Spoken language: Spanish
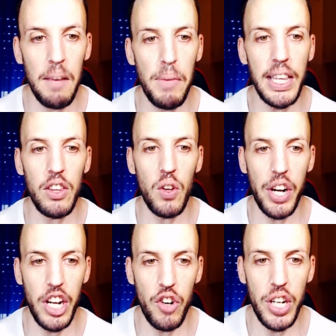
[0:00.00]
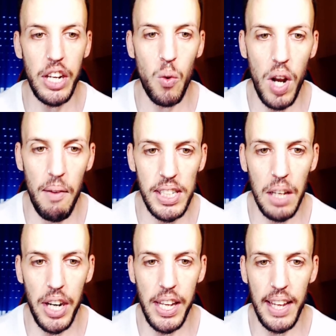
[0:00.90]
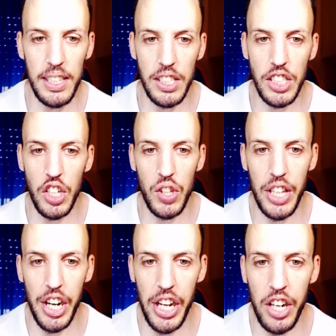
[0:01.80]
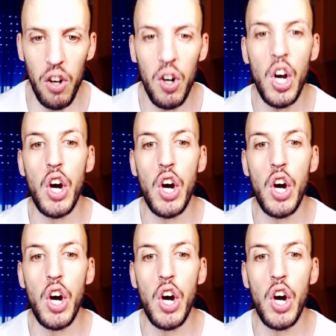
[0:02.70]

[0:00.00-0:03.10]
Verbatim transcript: invitando a recorrer una vasta y variada extensión de terreno,